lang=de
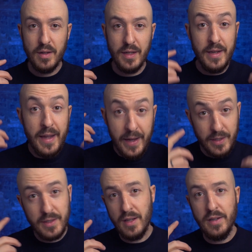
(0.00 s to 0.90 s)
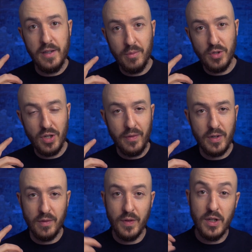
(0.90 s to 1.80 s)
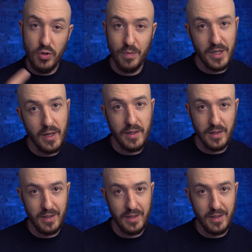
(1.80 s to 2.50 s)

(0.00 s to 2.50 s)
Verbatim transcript: in erster Linie beschäftigen, wenn ich über Technik